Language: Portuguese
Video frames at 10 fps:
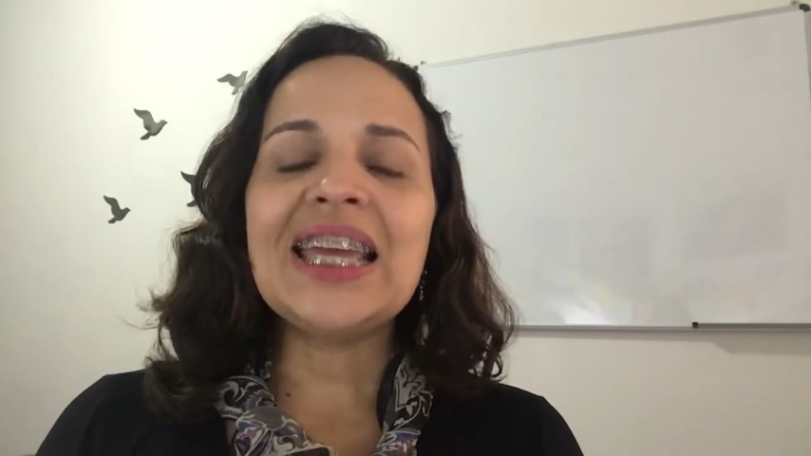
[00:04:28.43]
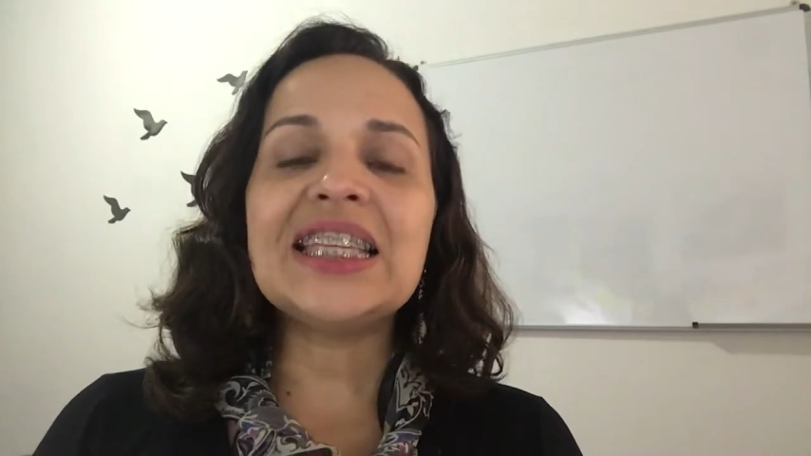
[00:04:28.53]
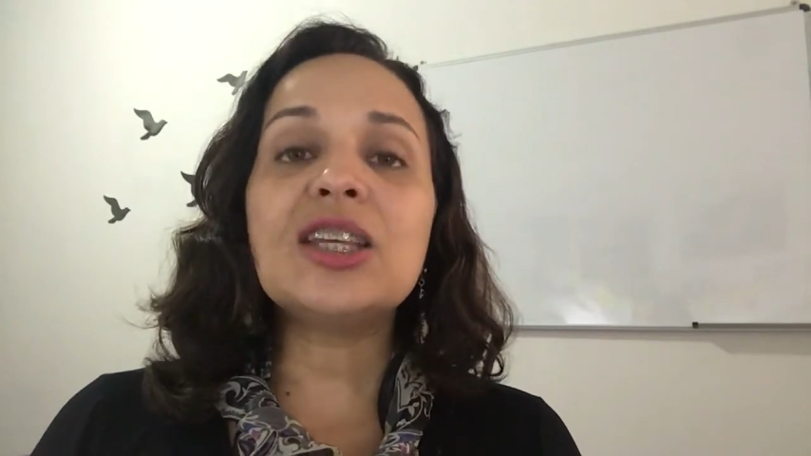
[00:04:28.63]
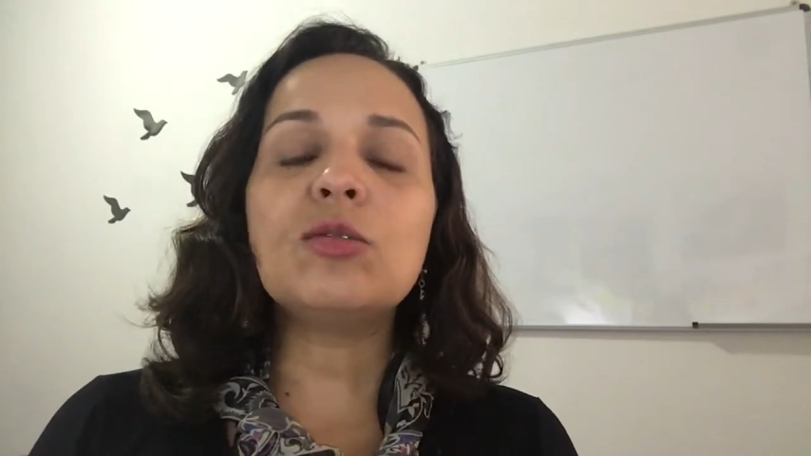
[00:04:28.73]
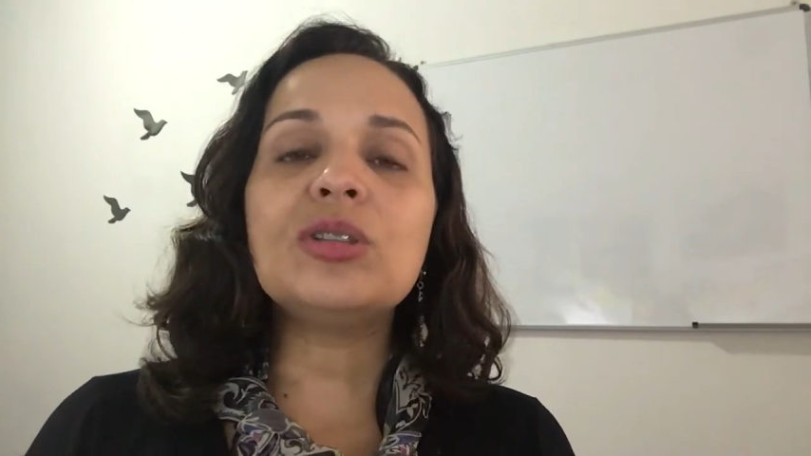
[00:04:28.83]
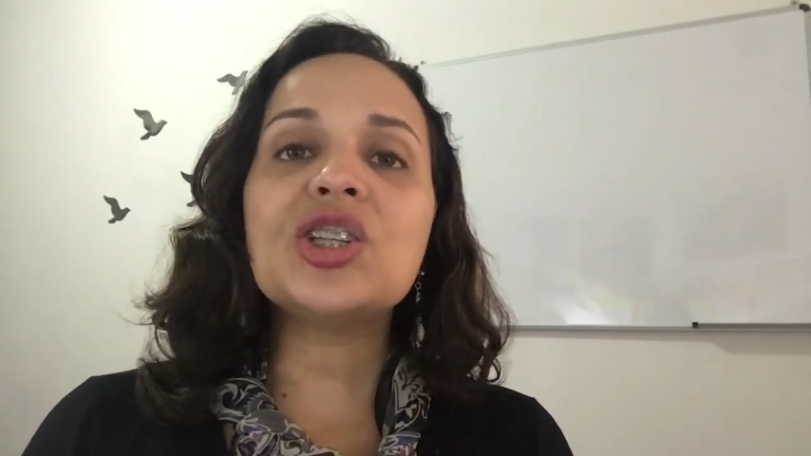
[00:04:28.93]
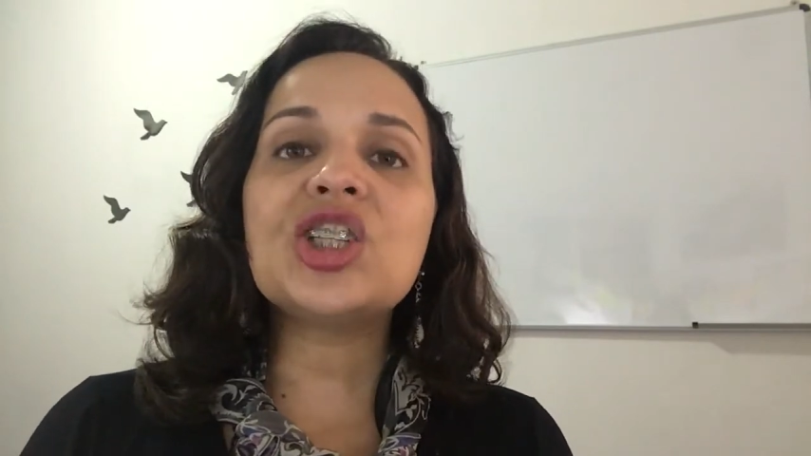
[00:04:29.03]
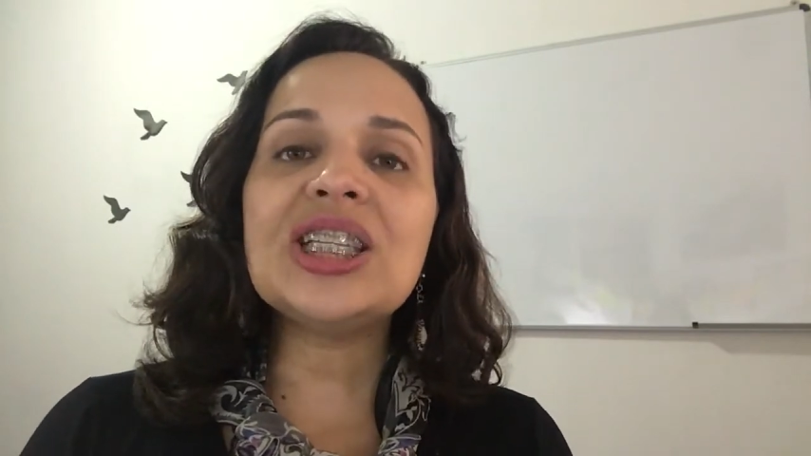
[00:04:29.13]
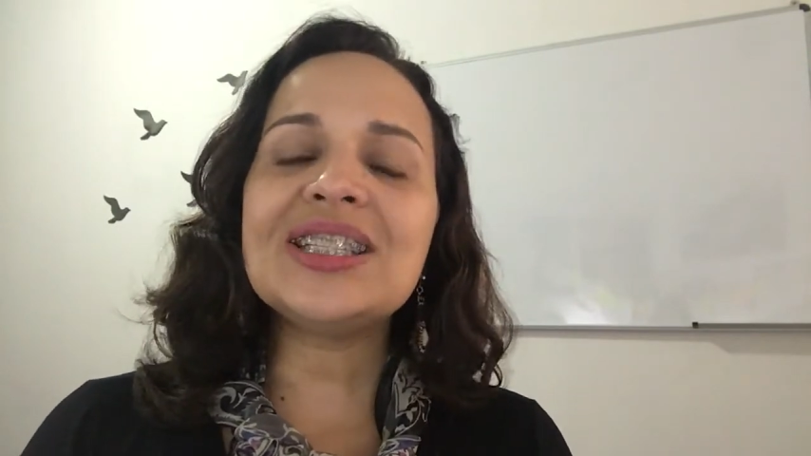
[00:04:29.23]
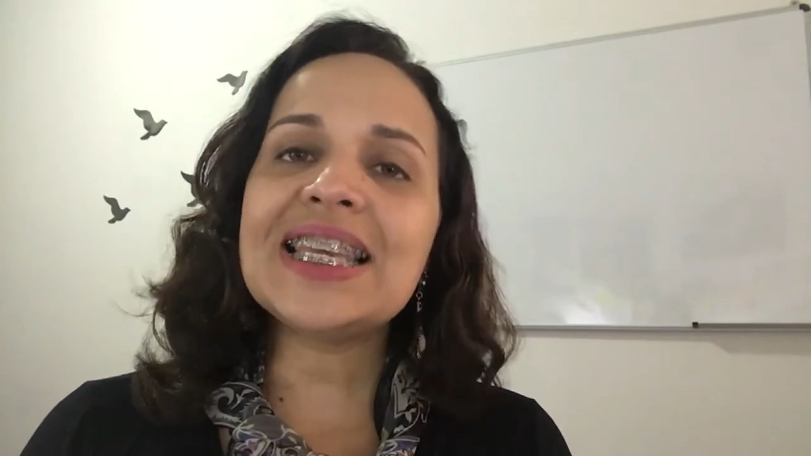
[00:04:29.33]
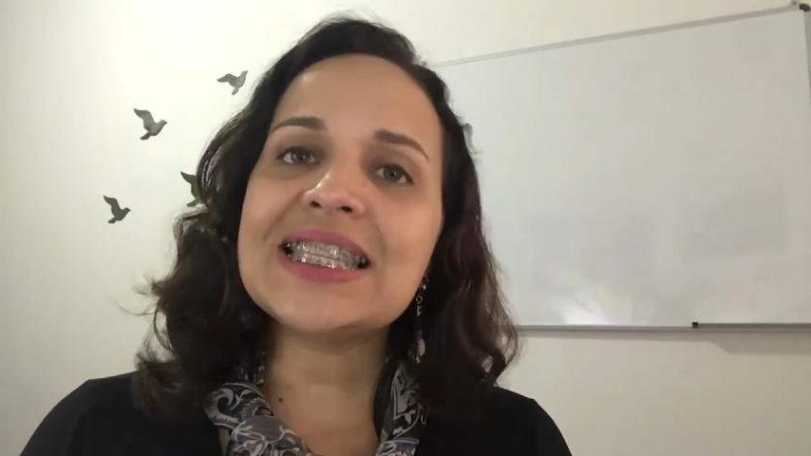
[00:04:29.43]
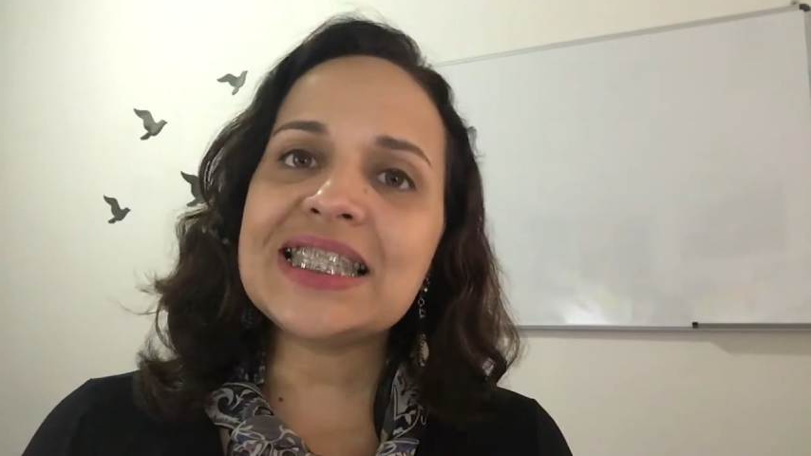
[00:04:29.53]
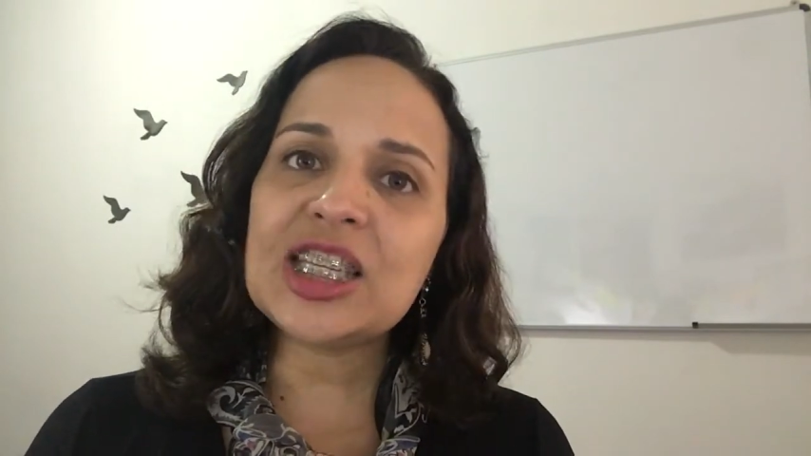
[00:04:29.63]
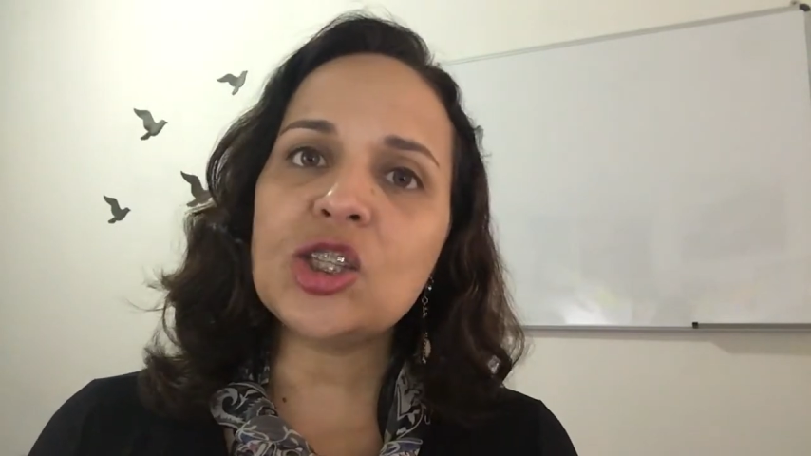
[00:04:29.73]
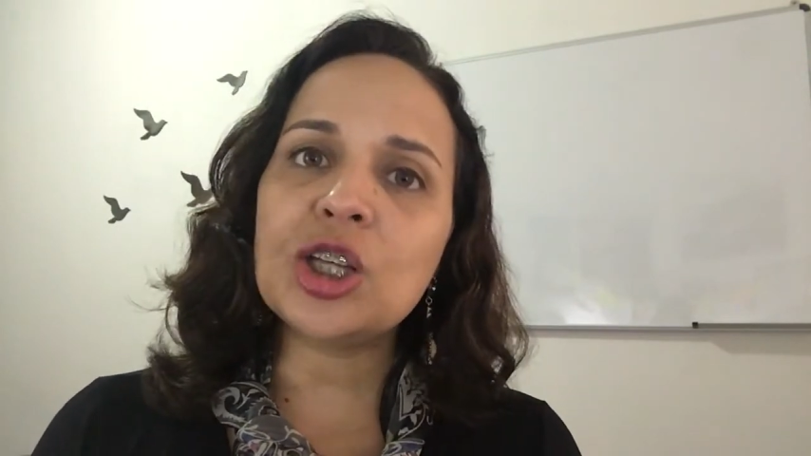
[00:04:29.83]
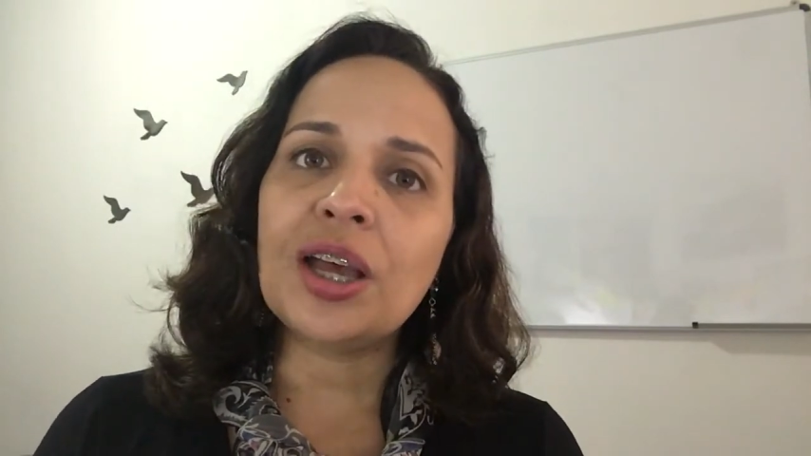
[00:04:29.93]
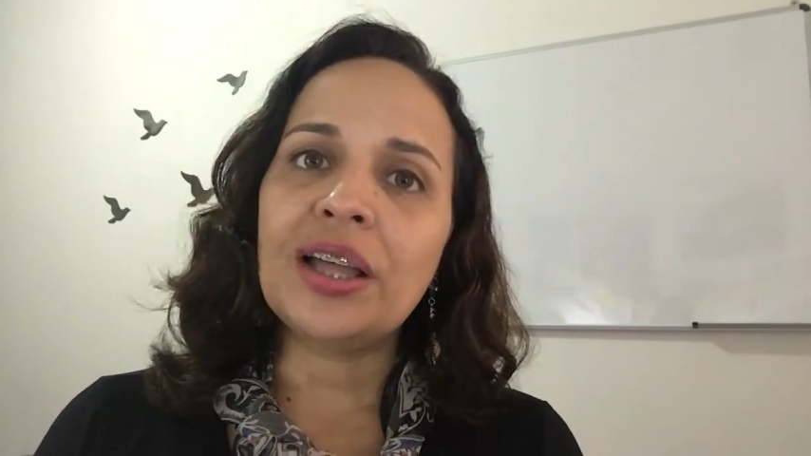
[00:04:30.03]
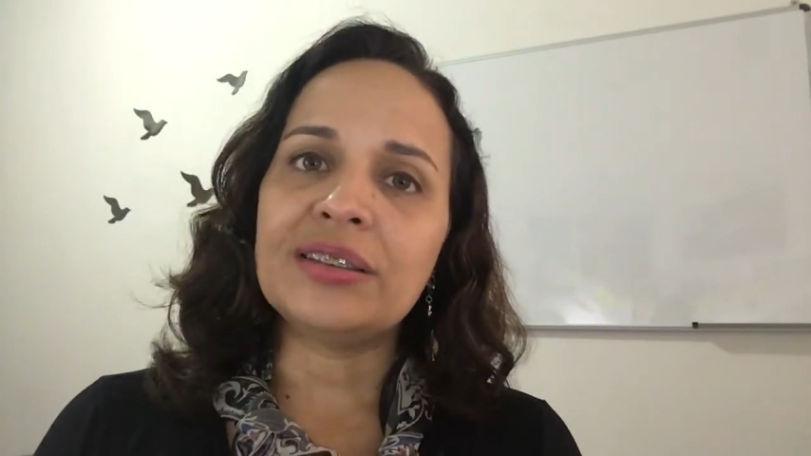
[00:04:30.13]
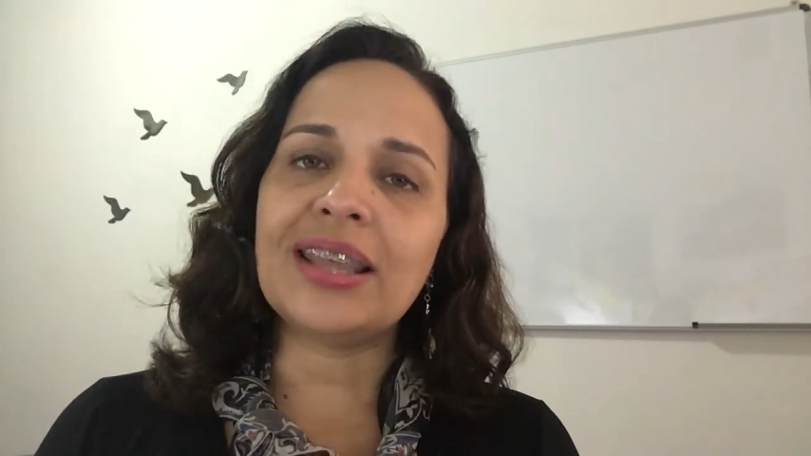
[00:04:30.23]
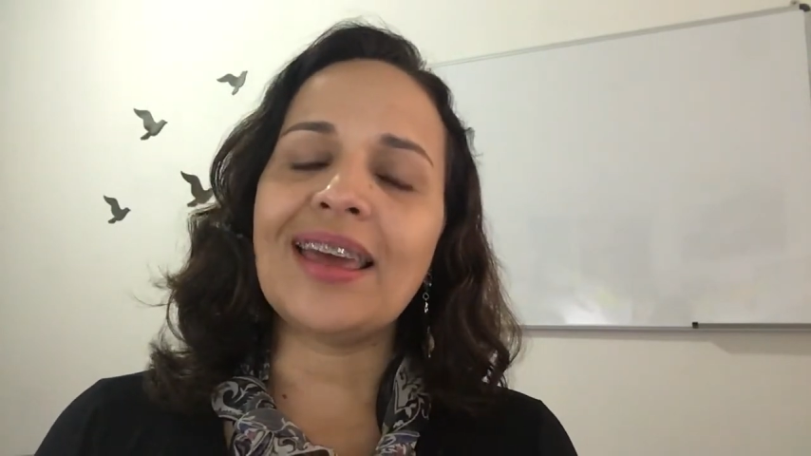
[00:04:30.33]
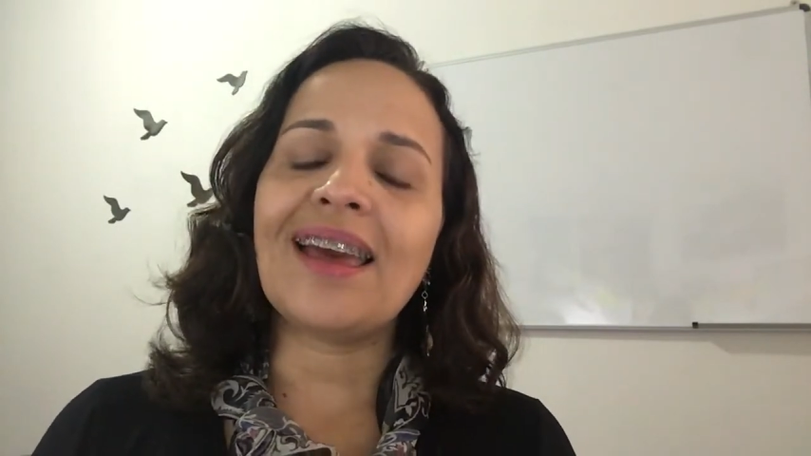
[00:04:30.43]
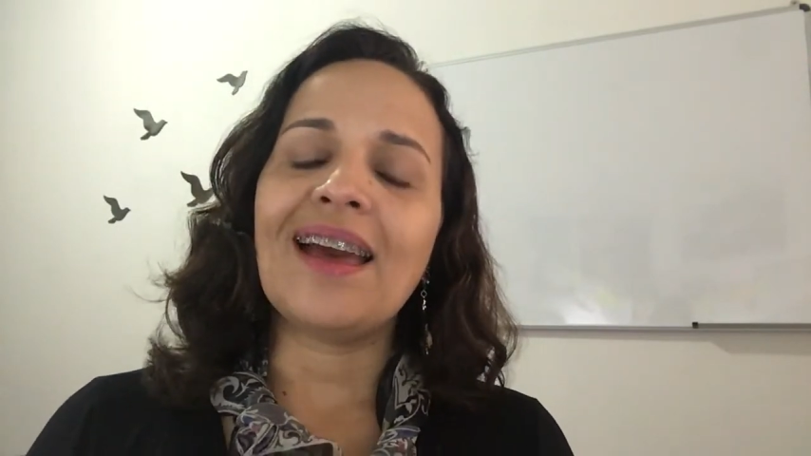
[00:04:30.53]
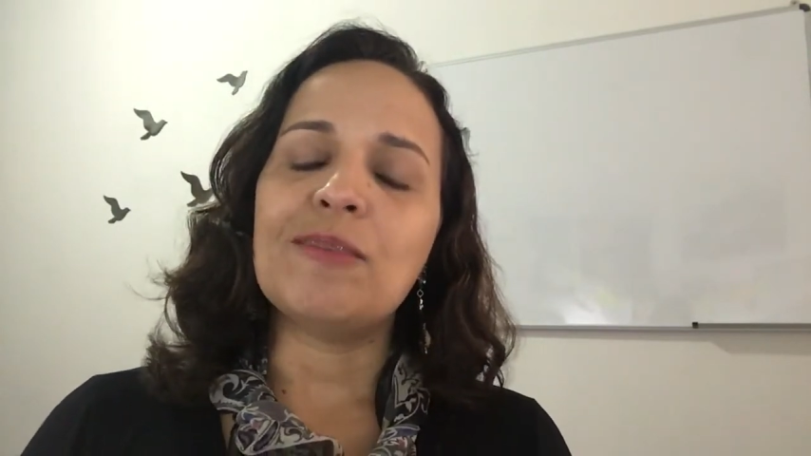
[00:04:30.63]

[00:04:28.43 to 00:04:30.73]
Então, quando a gente decide, né,